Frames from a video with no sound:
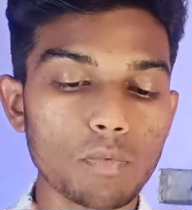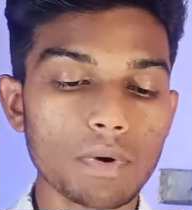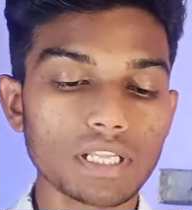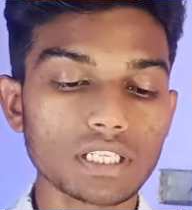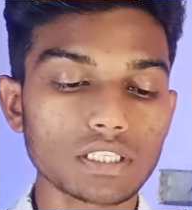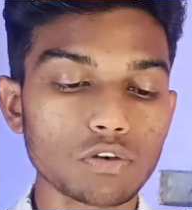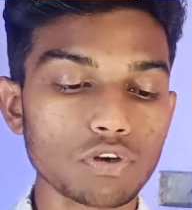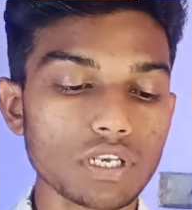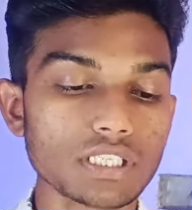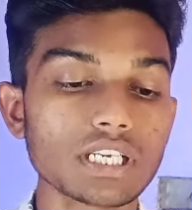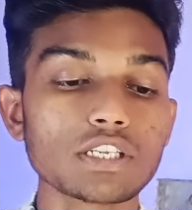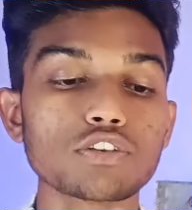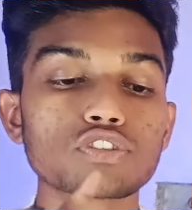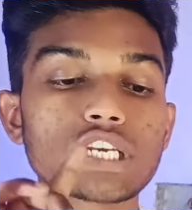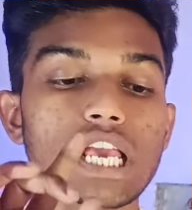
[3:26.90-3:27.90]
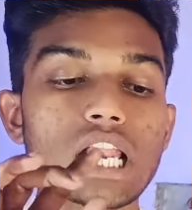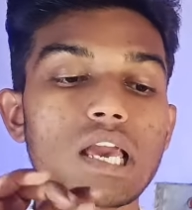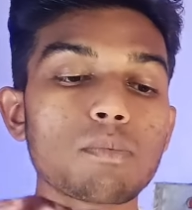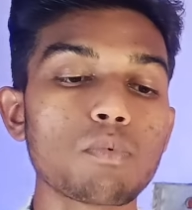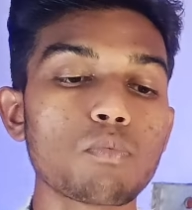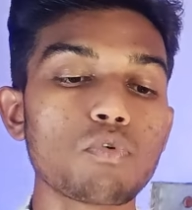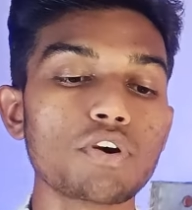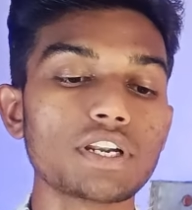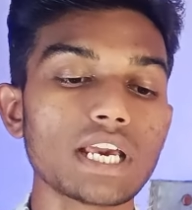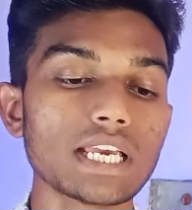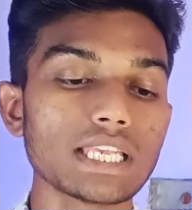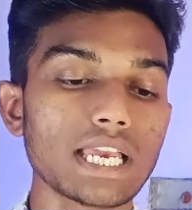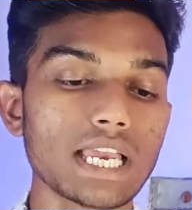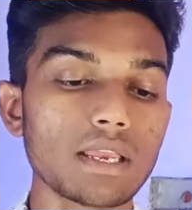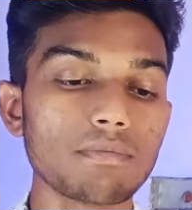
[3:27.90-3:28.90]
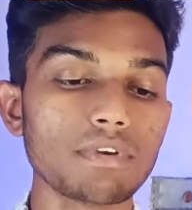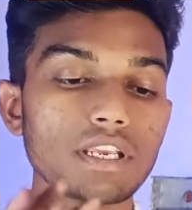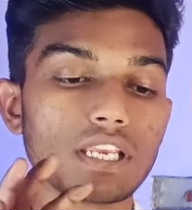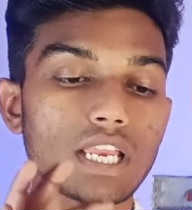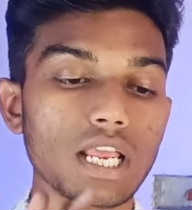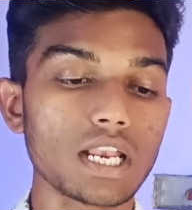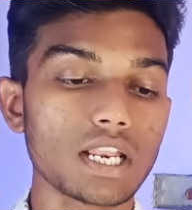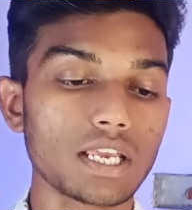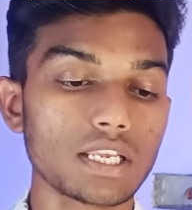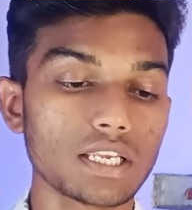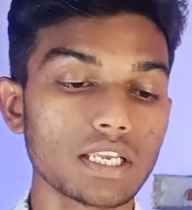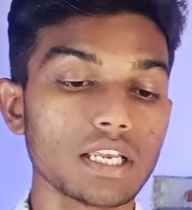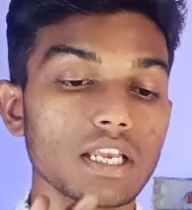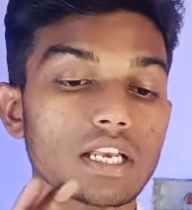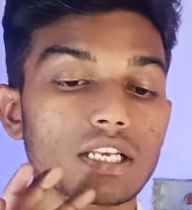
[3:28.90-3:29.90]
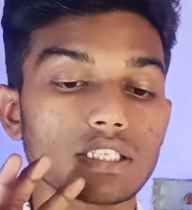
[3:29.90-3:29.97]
लोग को बताता हूँ कि इसका जो चैनल है वो मोनिटाइज है भी या नहीं